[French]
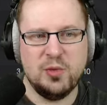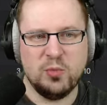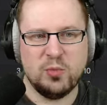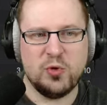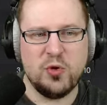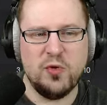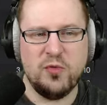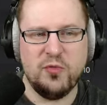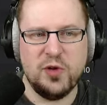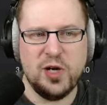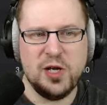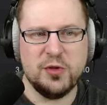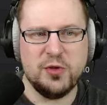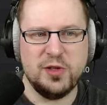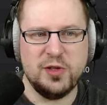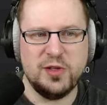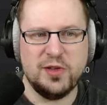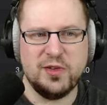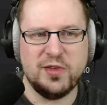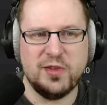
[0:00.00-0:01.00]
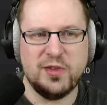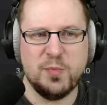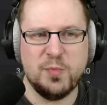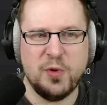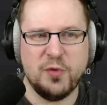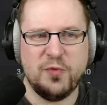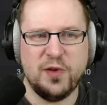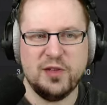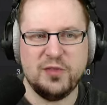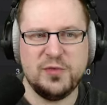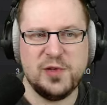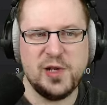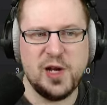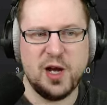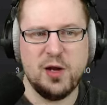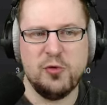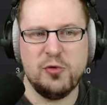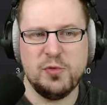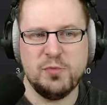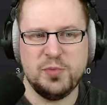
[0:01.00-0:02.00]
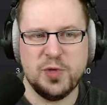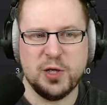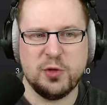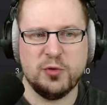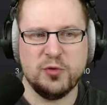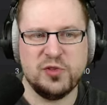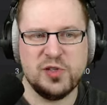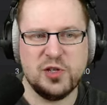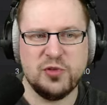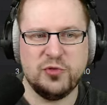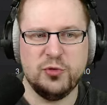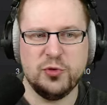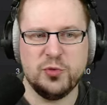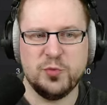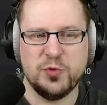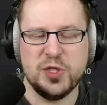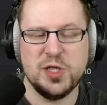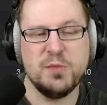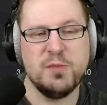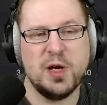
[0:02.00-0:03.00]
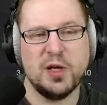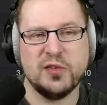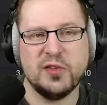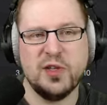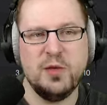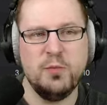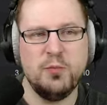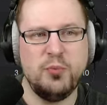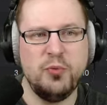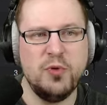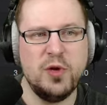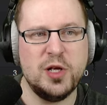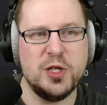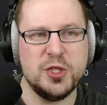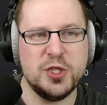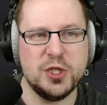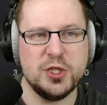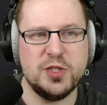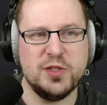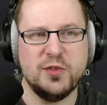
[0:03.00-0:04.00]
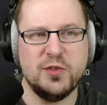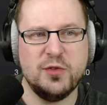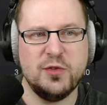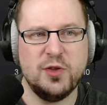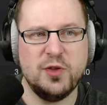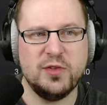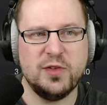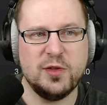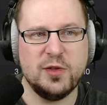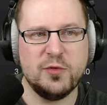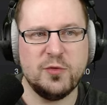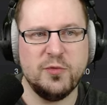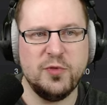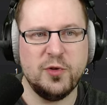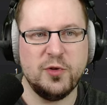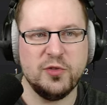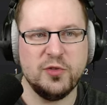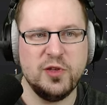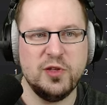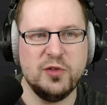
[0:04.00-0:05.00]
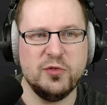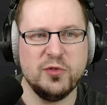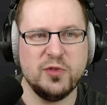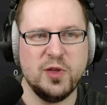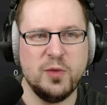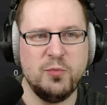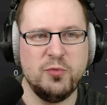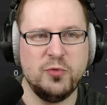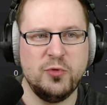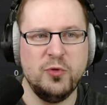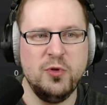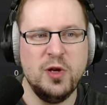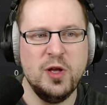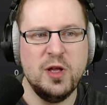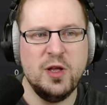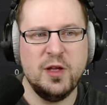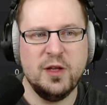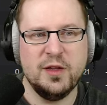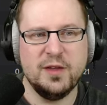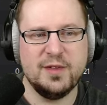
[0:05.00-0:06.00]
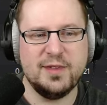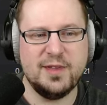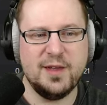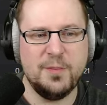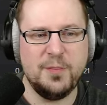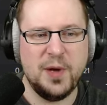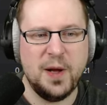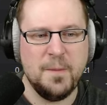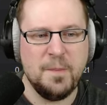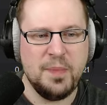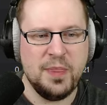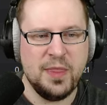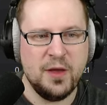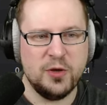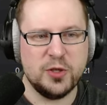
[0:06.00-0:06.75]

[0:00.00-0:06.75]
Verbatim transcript: Quand on voit la gueule des équipes en face, Villarreal, Olympiakos, Ladio je me dis que Marseille peut aller chercher cette, cette Conférence League. Ce serait plutôt sympa.